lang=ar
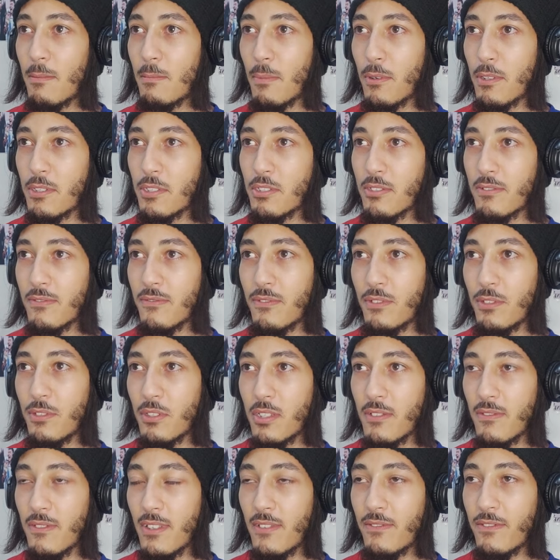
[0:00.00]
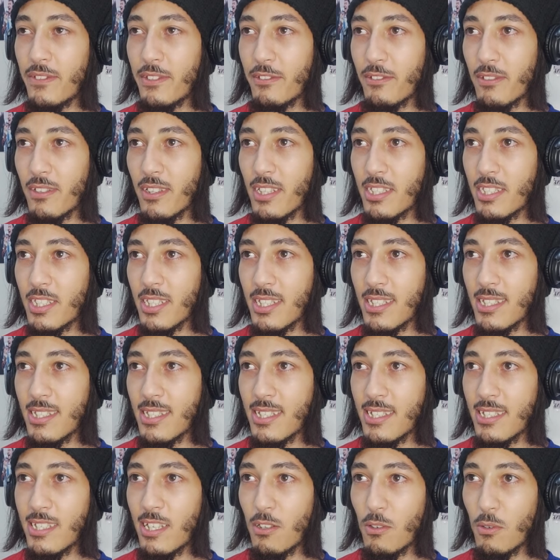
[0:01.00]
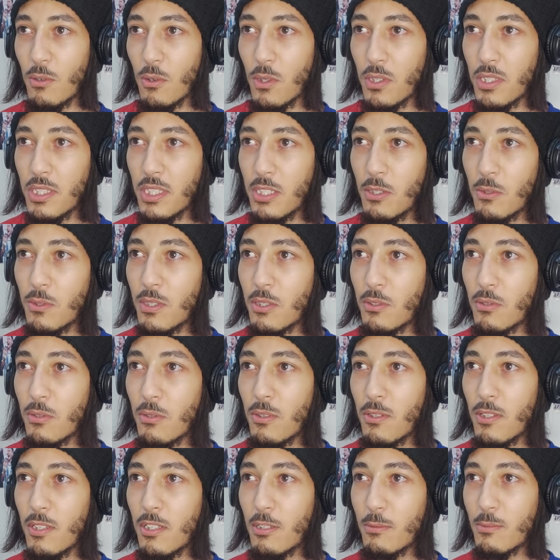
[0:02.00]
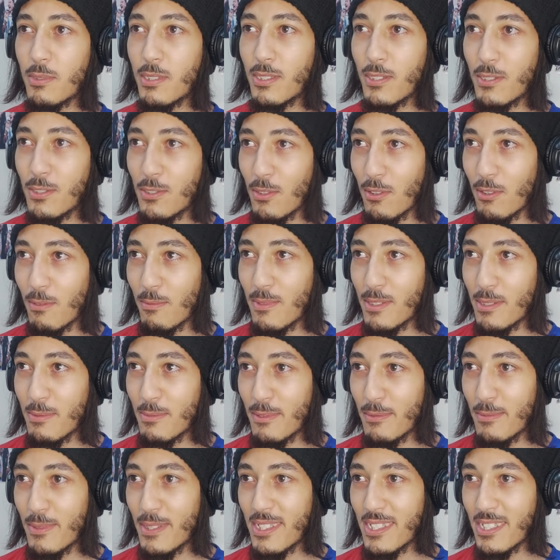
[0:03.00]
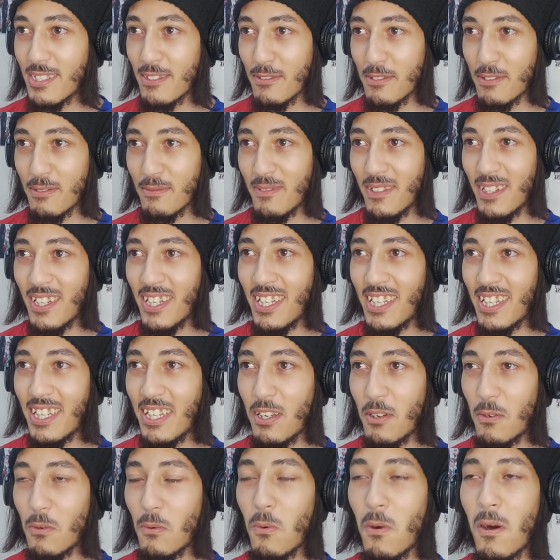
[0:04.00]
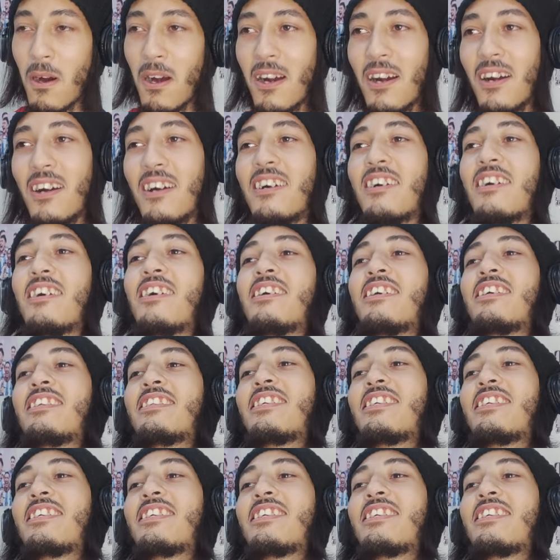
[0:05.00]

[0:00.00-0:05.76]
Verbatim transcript: بوينت اوف فيو انا في 2012 كنسجل اغنيه وكنقول لهم سكتوا باش ما يبان صوتهم واه